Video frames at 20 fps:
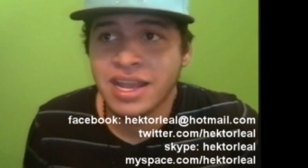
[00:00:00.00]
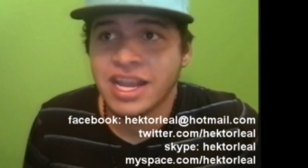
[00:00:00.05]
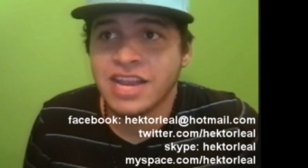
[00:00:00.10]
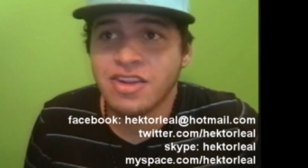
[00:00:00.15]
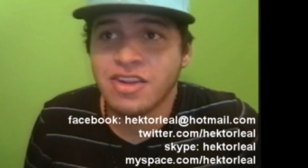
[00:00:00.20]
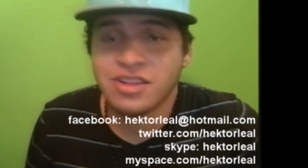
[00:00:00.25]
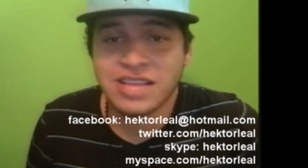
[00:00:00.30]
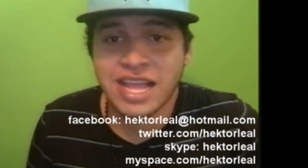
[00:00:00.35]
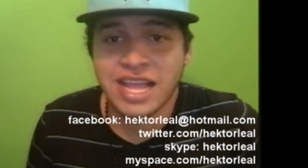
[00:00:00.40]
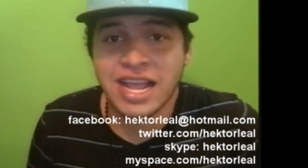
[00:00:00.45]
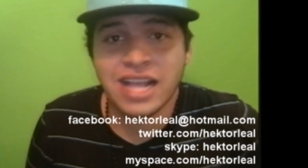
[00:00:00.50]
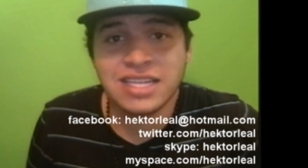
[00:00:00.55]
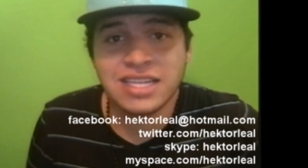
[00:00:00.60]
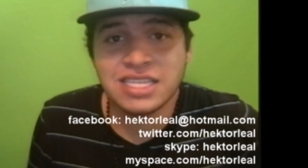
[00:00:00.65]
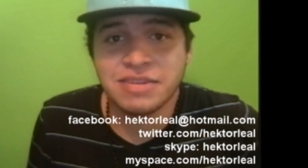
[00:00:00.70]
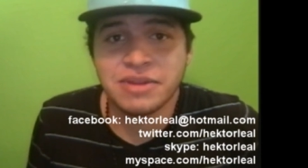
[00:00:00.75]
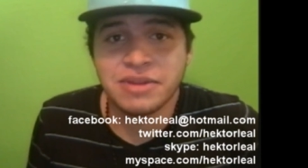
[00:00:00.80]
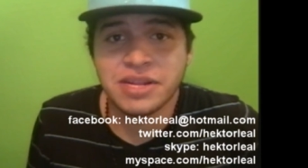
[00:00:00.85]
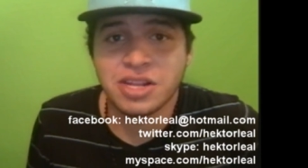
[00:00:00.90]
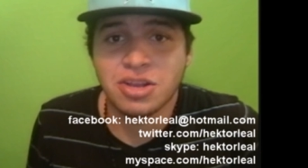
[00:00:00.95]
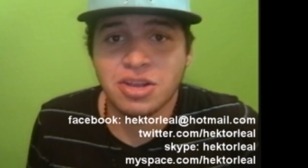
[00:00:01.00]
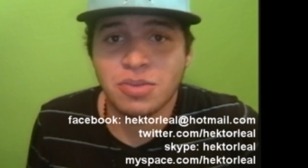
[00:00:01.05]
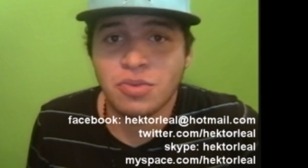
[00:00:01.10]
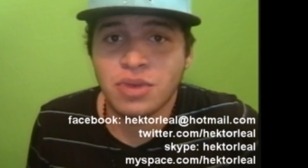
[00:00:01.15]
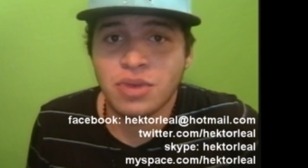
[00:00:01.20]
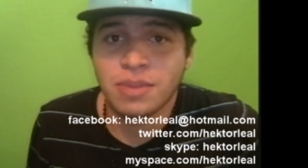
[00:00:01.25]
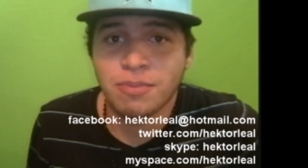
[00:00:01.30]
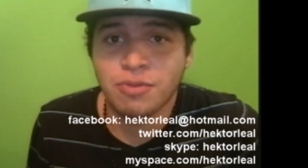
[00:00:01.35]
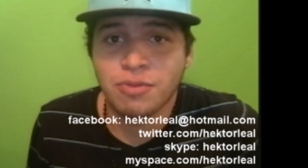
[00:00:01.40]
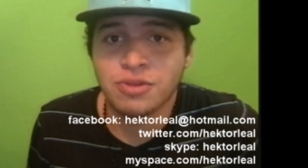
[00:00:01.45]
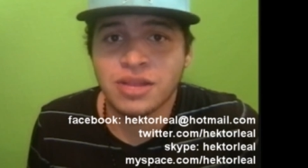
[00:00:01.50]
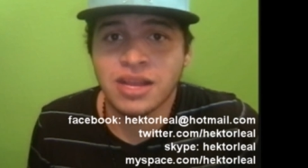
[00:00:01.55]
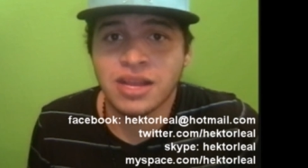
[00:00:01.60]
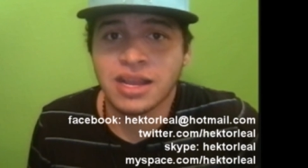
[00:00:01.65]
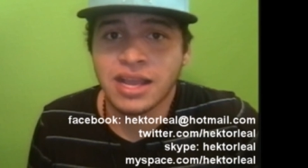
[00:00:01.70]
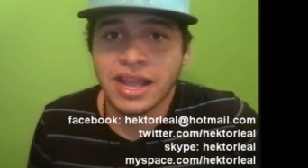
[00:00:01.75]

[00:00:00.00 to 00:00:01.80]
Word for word: y no te deja exhibirte como una puta,